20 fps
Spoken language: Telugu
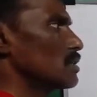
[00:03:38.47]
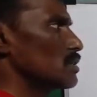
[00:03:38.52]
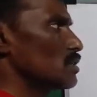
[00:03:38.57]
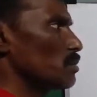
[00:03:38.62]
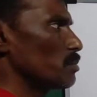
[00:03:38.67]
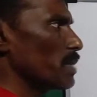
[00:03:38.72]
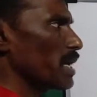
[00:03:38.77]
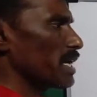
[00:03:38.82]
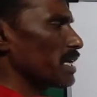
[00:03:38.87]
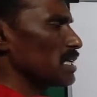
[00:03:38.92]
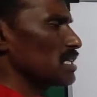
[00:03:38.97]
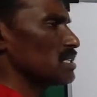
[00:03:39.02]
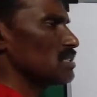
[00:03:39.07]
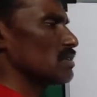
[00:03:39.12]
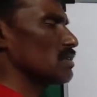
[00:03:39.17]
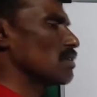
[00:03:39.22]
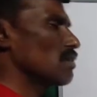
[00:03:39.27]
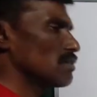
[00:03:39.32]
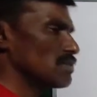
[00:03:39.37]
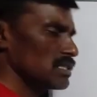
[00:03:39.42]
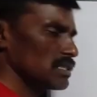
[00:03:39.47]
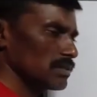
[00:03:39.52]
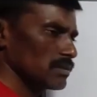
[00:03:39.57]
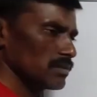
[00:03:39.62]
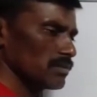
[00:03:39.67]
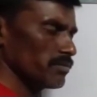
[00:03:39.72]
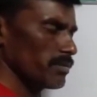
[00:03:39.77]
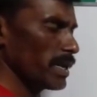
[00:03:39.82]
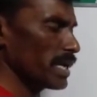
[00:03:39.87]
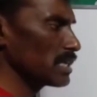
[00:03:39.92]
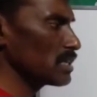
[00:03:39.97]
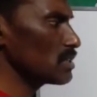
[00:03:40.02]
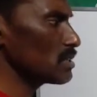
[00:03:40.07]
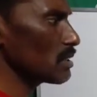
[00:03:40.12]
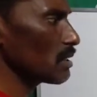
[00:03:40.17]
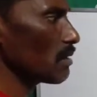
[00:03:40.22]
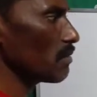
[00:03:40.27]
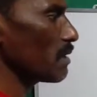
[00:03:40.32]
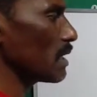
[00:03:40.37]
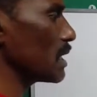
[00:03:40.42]
సో మ్యాంగనీస్ యొక్క ఆక్సి
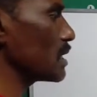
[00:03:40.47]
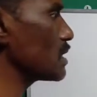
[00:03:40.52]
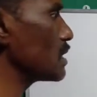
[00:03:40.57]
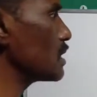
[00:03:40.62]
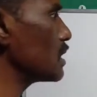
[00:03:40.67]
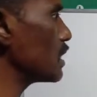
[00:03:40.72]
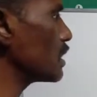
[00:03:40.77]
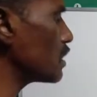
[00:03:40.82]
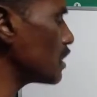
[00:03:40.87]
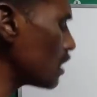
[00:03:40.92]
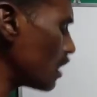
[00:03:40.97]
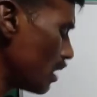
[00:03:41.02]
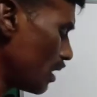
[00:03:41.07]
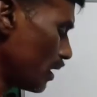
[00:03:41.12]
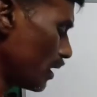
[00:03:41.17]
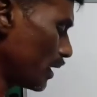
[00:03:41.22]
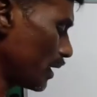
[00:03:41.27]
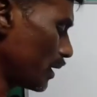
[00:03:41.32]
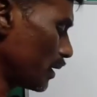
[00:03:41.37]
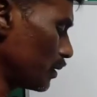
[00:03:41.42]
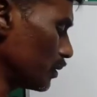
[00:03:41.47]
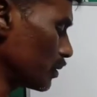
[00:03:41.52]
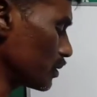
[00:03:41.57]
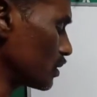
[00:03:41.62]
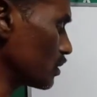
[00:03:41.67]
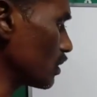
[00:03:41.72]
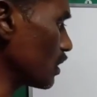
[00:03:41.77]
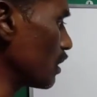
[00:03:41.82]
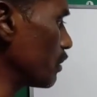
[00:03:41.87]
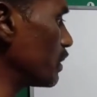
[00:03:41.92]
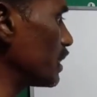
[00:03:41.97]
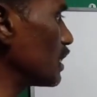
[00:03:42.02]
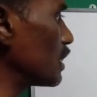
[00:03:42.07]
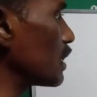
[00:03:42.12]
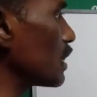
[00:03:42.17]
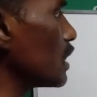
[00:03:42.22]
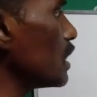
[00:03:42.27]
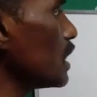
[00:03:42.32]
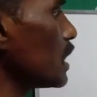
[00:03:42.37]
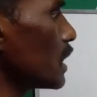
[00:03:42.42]
మ్యాంగనీస్ యొక్క వ్యాలెన్స్ ఎంత ఏడు సో
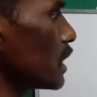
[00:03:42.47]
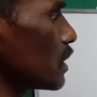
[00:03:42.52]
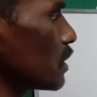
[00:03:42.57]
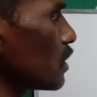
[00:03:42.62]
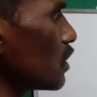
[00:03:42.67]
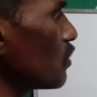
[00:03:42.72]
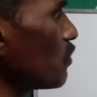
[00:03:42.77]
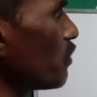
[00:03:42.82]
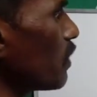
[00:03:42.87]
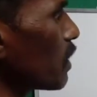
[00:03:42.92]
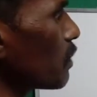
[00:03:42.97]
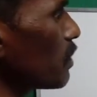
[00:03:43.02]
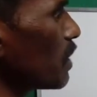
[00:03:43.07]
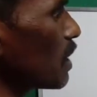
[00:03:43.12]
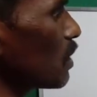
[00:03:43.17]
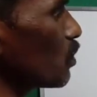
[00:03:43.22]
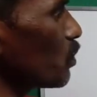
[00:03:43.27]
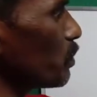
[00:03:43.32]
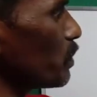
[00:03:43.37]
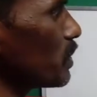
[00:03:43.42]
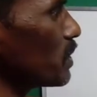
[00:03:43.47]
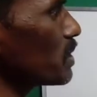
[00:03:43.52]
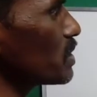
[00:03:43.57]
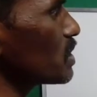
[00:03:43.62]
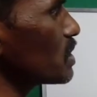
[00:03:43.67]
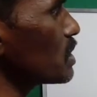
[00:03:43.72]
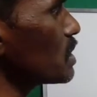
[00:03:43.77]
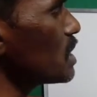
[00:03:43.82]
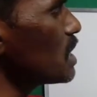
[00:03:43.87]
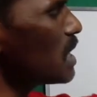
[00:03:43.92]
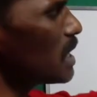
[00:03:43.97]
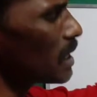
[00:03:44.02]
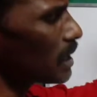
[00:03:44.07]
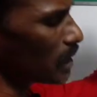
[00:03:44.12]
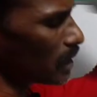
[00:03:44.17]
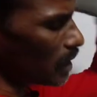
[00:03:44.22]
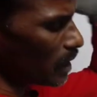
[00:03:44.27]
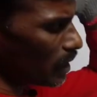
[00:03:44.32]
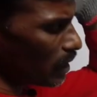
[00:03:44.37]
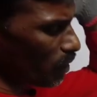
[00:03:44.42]
కాబట్టి ఈ రెండు ఫార్ములాలను ఉపయోగించి
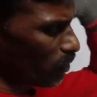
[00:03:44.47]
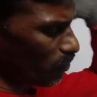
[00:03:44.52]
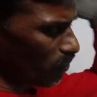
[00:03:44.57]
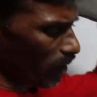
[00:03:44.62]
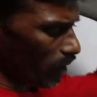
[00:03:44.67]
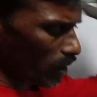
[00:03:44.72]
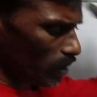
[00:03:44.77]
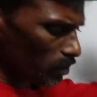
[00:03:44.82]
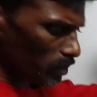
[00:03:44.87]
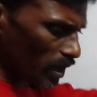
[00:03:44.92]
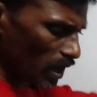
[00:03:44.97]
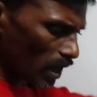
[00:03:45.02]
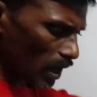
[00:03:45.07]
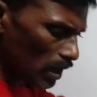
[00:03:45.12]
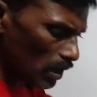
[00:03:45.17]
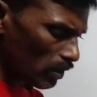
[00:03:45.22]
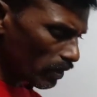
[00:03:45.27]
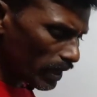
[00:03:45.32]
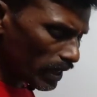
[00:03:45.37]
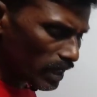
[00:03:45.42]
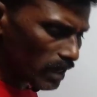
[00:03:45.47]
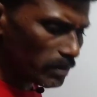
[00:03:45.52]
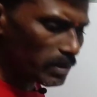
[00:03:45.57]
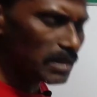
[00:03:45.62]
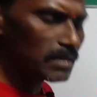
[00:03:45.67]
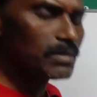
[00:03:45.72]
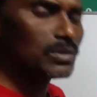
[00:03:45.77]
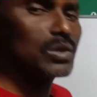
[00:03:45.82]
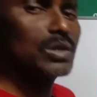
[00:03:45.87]
ఏ ఫార్ములాలో అయినా మనం